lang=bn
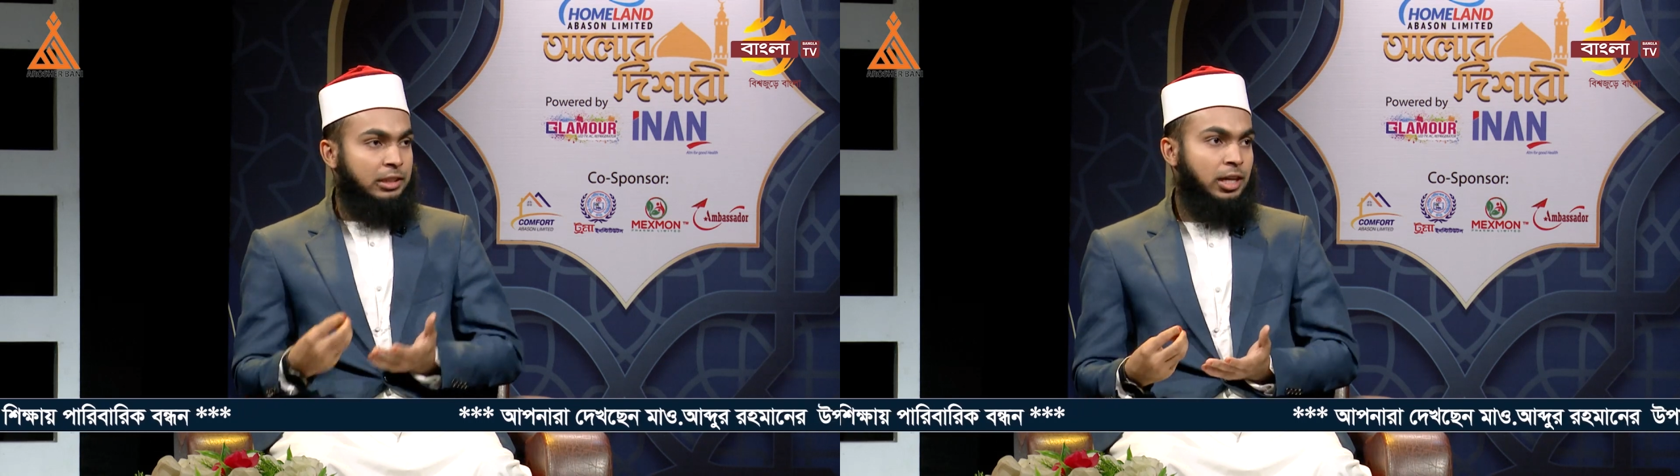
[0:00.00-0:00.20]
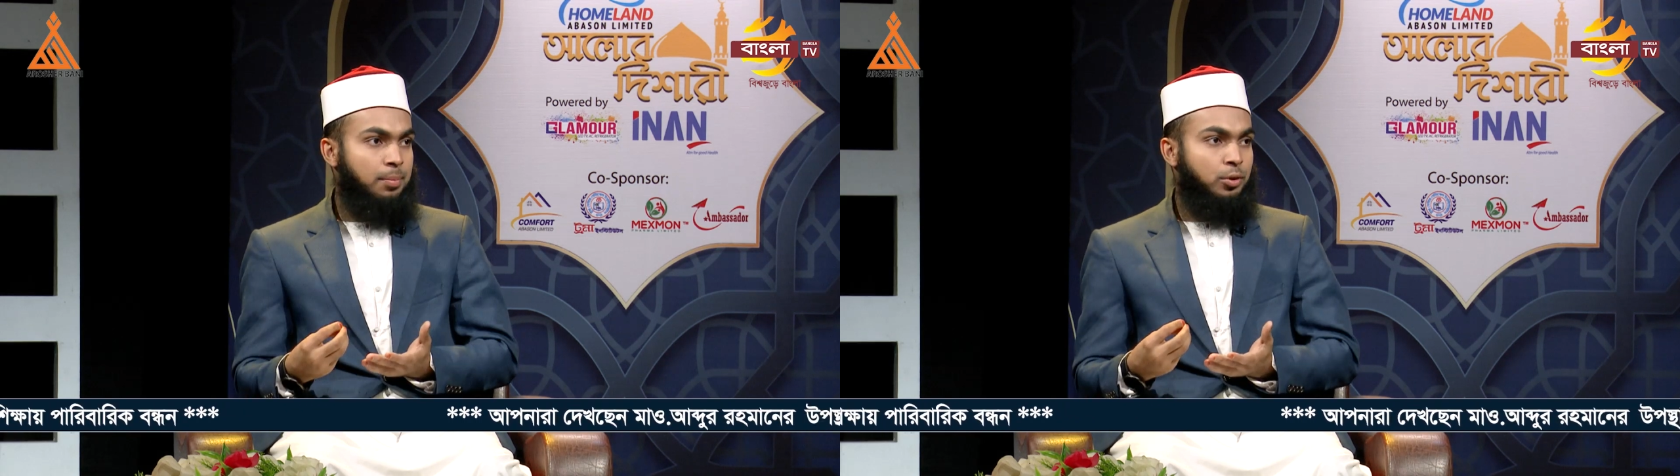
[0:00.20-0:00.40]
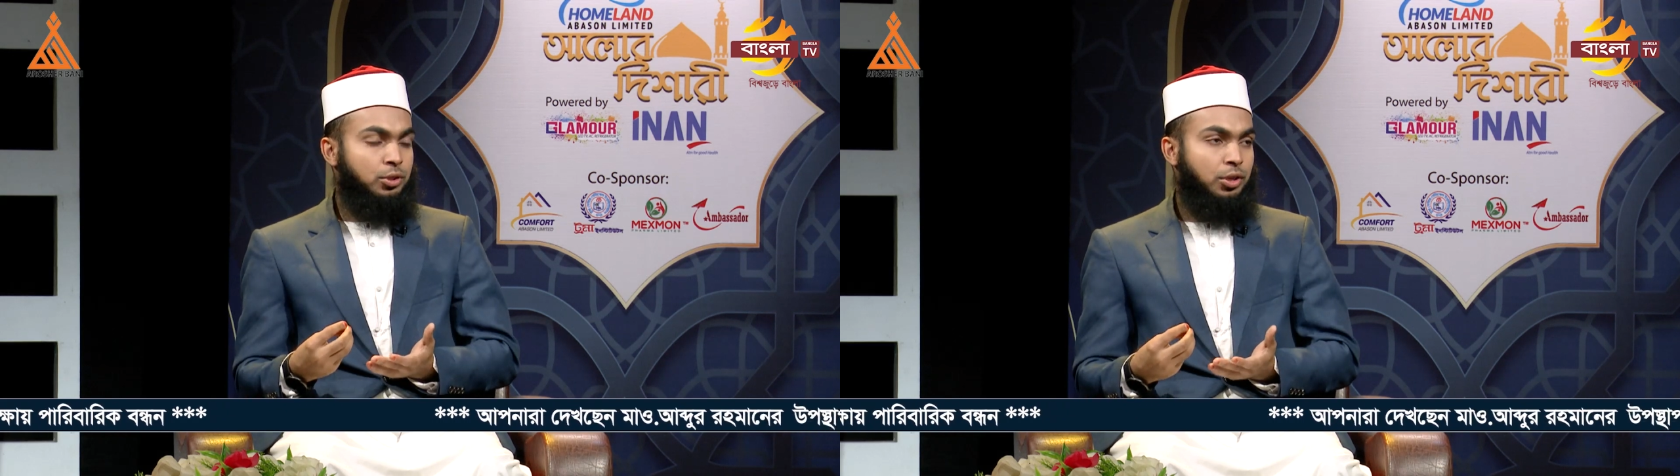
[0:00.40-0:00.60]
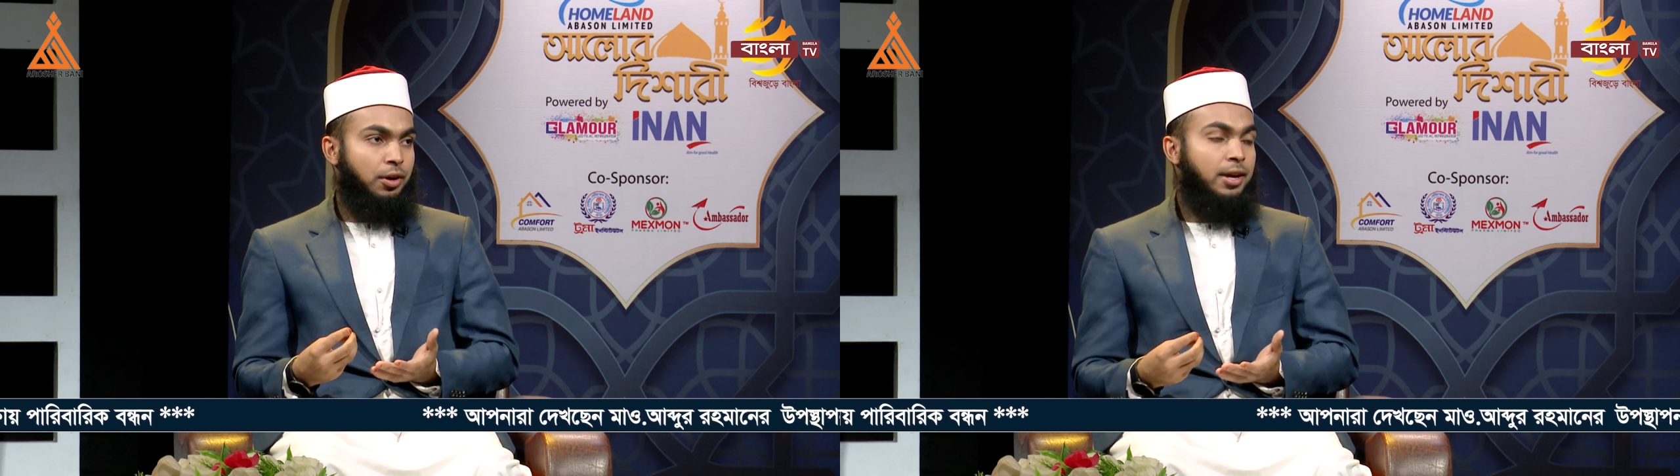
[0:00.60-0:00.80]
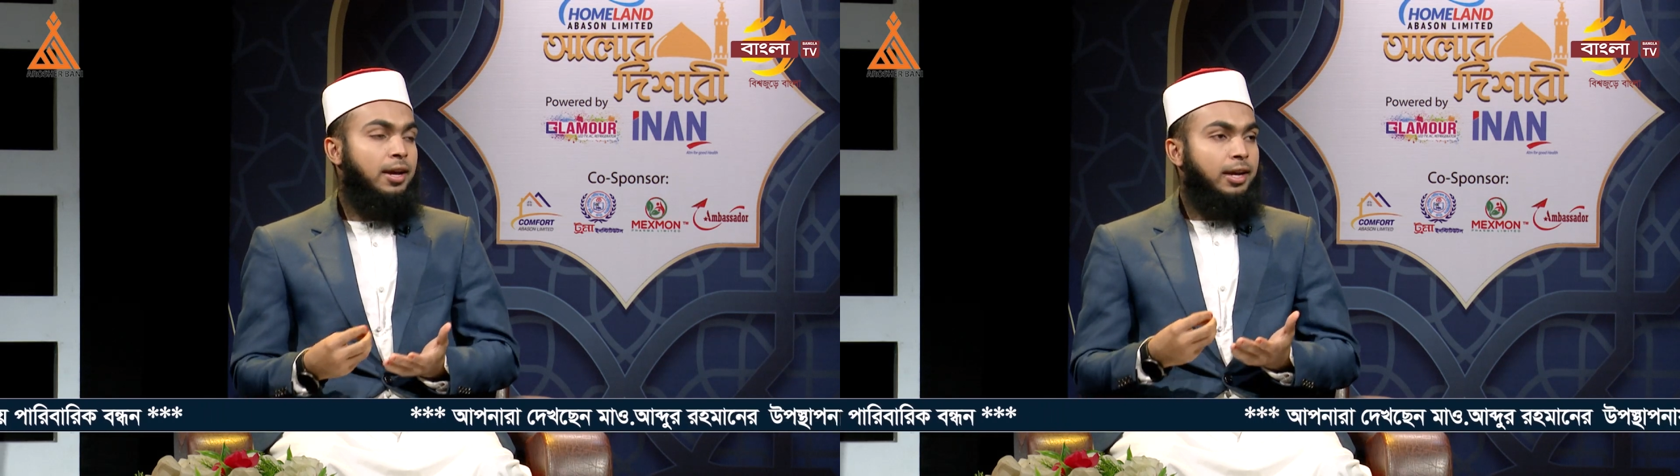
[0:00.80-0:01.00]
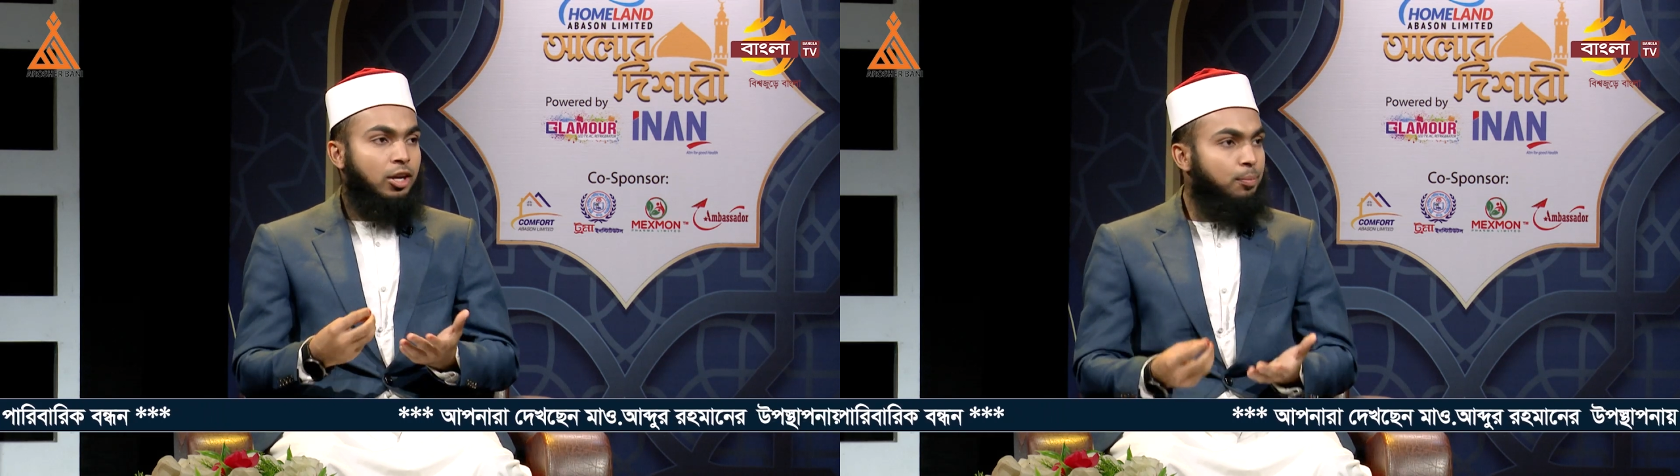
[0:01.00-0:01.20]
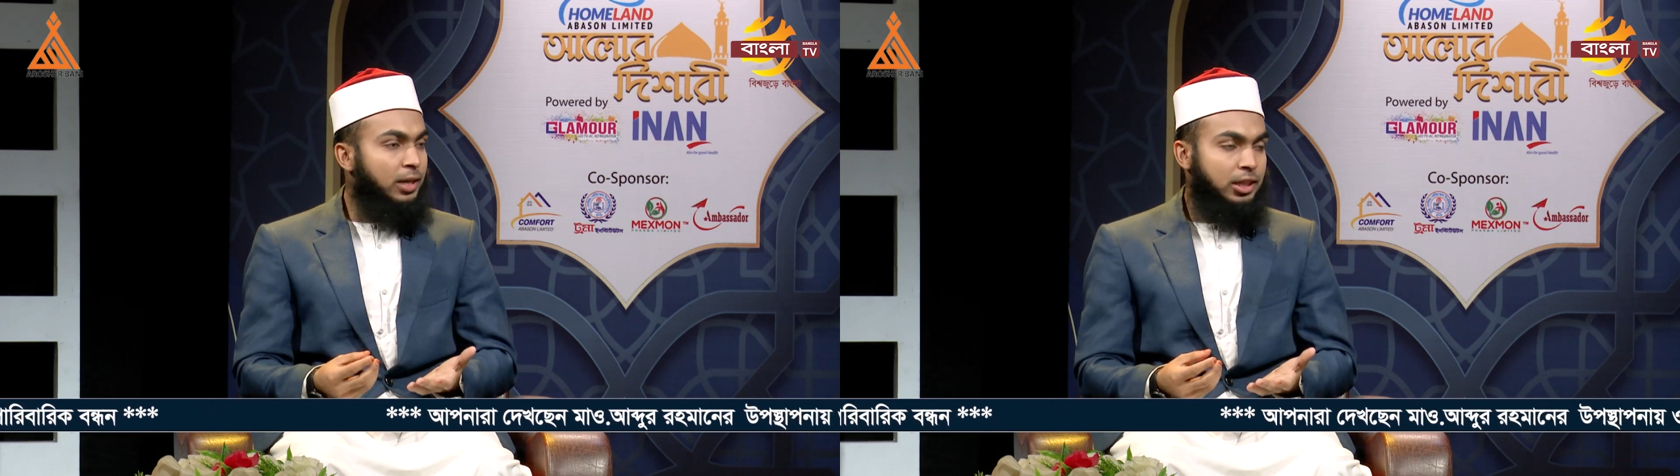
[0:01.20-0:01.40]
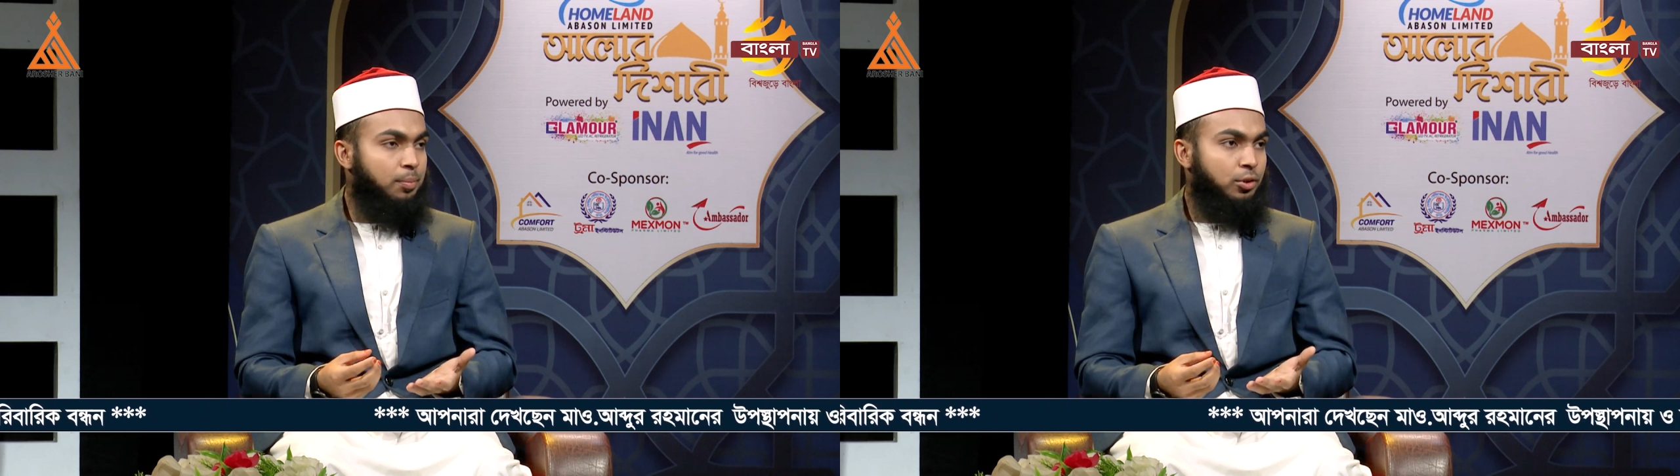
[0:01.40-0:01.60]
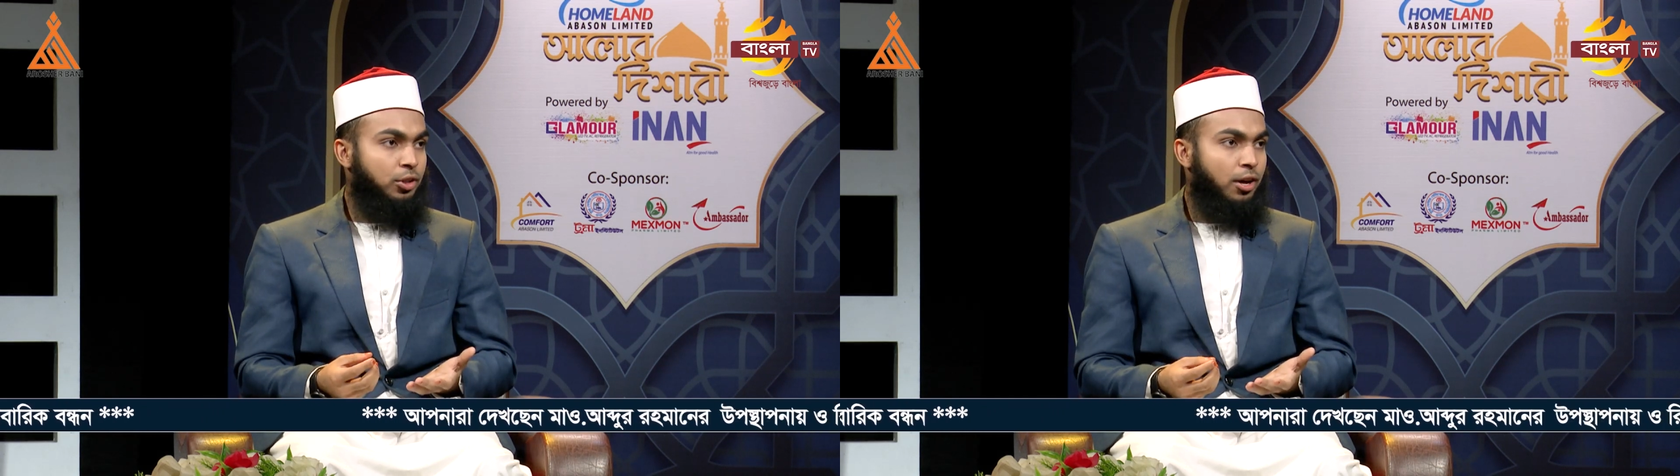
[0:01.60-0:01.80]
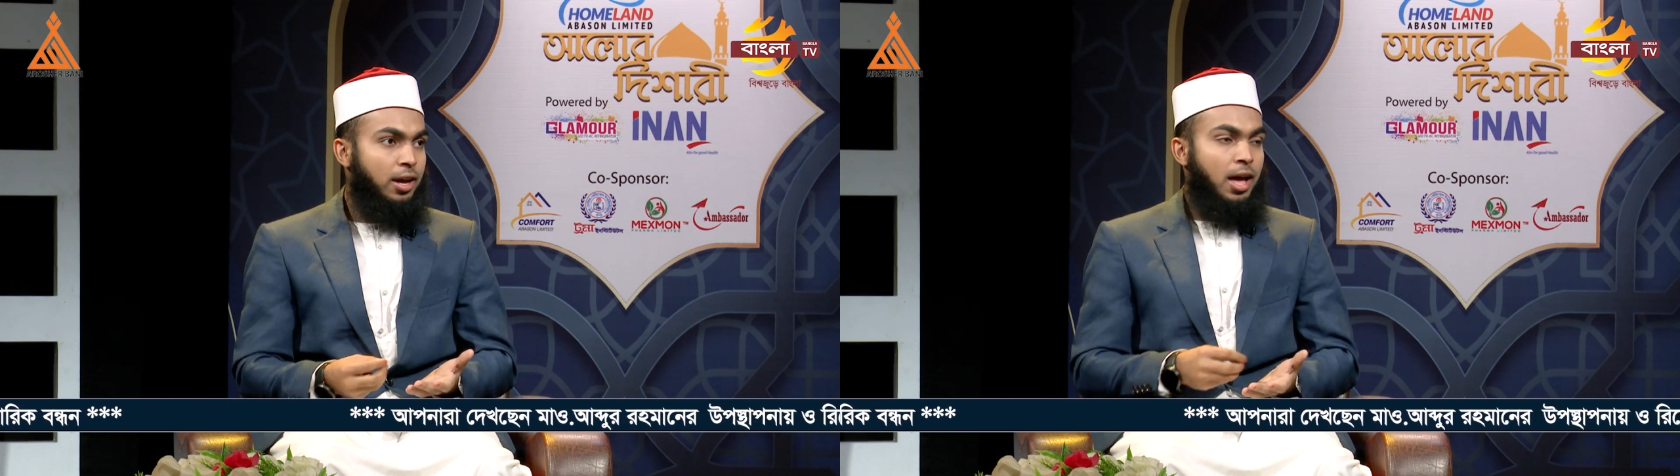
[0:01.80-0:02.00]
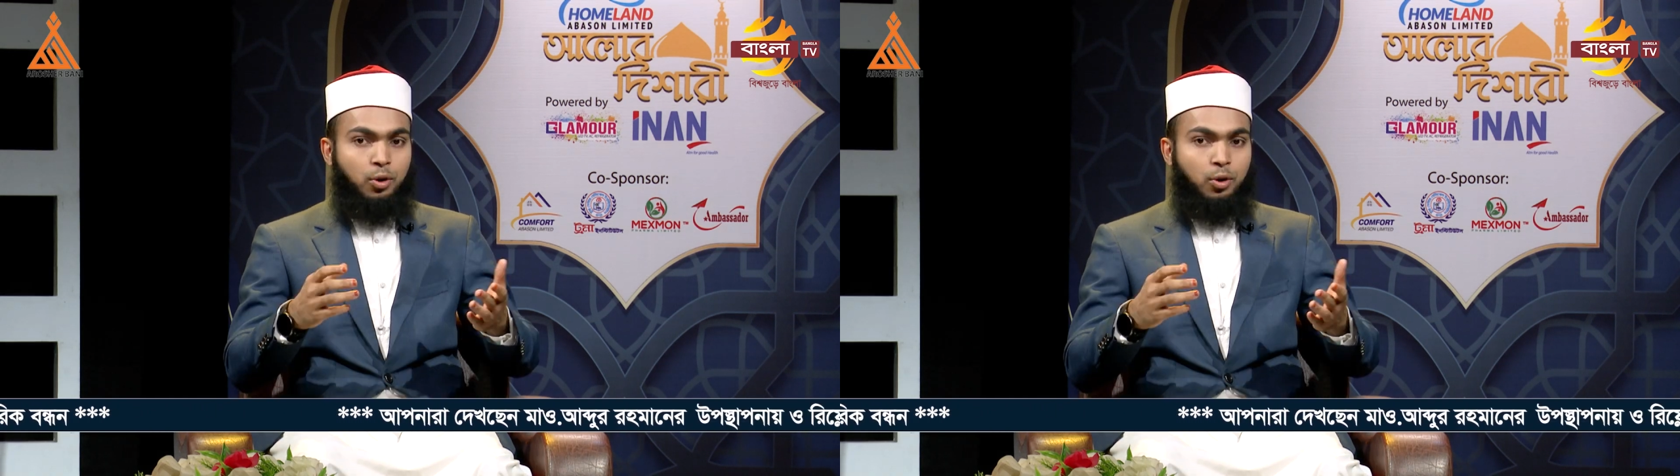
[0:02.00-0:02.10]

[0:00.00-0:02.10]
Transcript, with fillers: বাসায় পড়তে হয় কেন বাসায় পড়তে হয়